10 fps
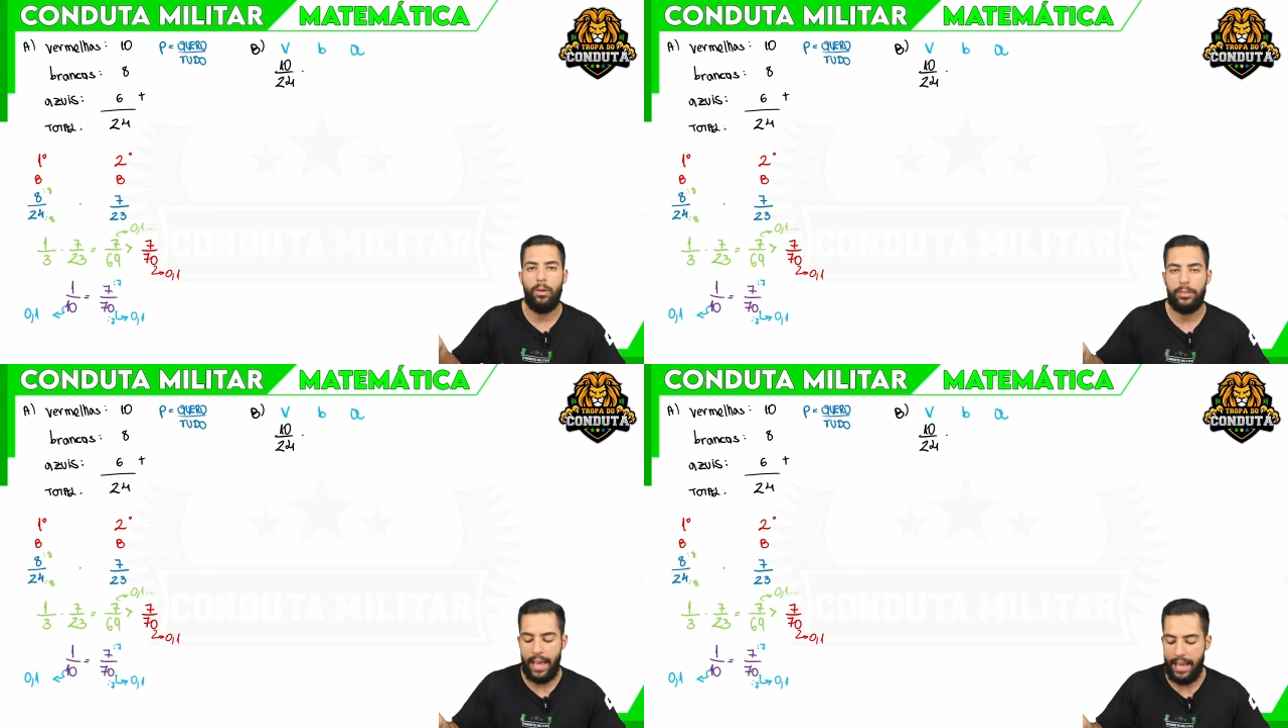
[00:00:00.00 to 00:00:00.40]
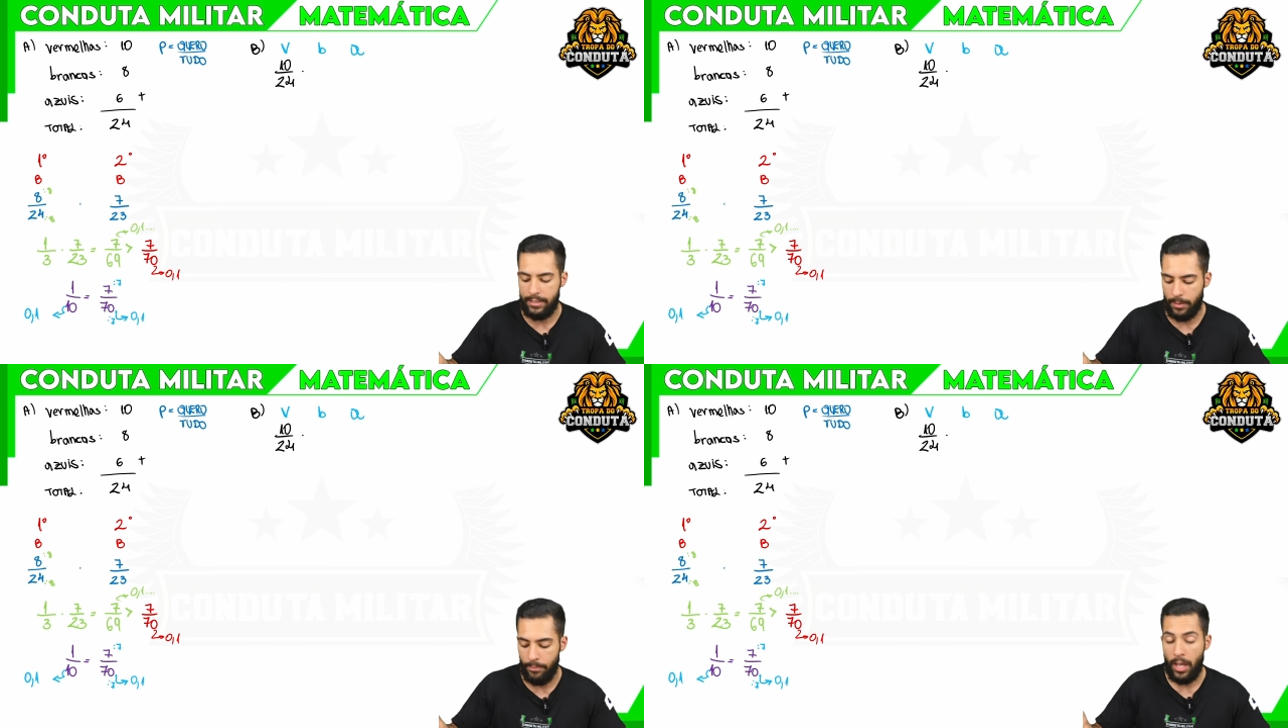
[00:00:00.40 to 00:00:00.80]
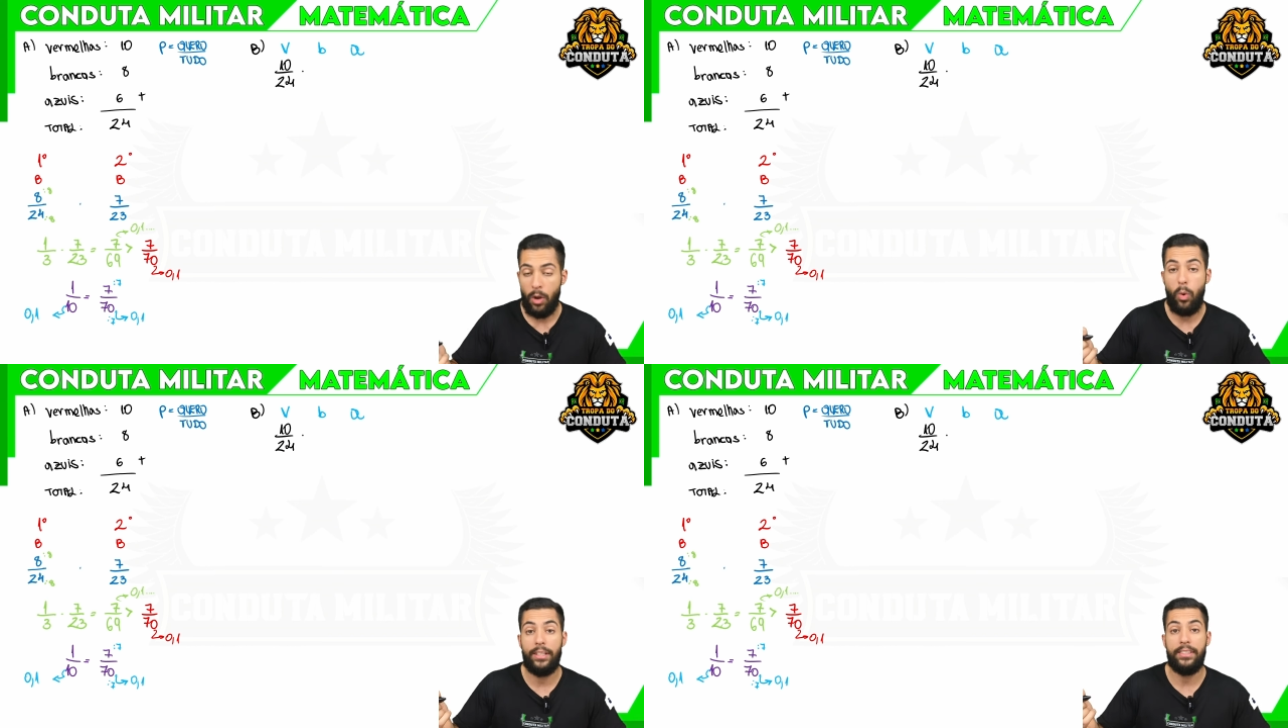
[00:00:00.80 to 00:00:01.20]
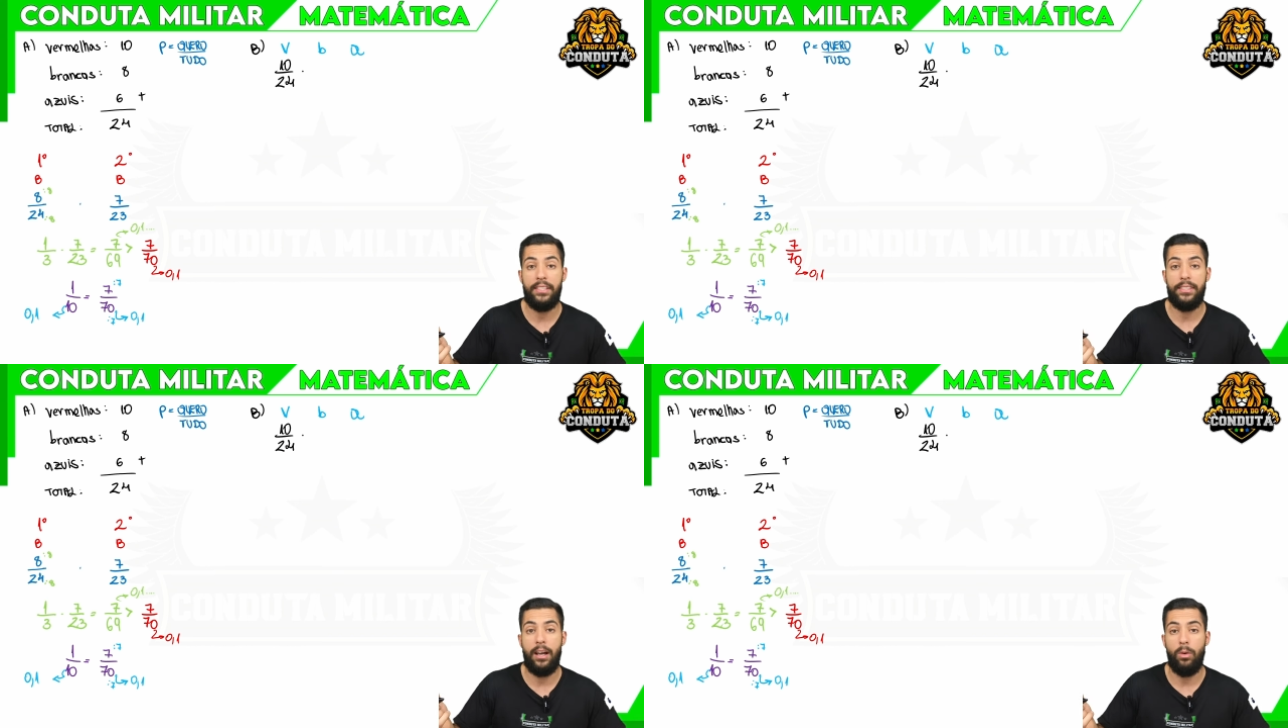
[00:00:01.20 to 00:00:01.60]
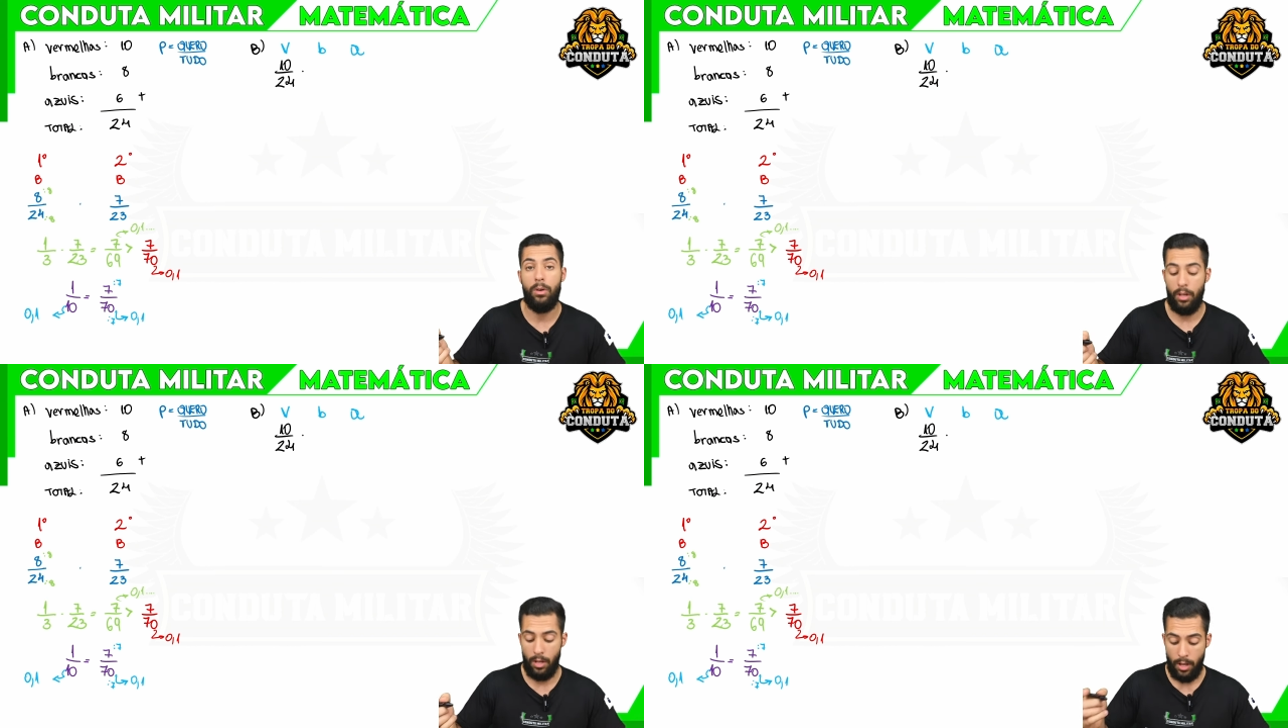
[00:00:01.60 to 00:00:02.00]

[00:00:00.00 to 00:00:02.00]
que acontece? Quantas são?